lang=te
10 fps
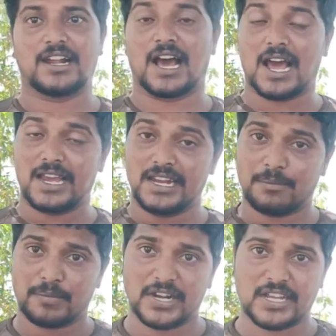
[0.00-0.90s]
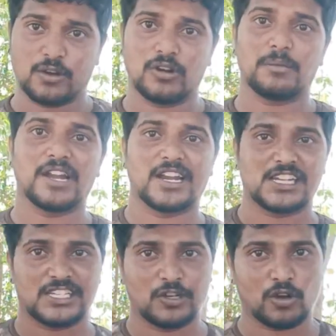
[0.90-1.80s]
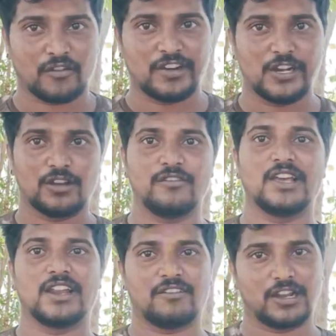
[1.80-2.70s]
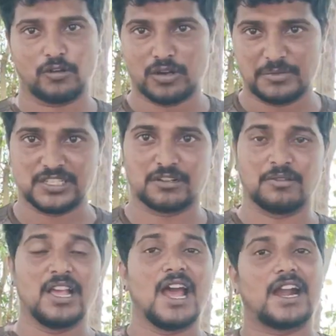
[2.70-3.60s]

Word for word: అండ్ అయినప్పటికీ కూడా మన నెక్స్ట్ ఇంకొక వీడియోలో వేరే వాళ్ళకి కూడా ఇస్తాం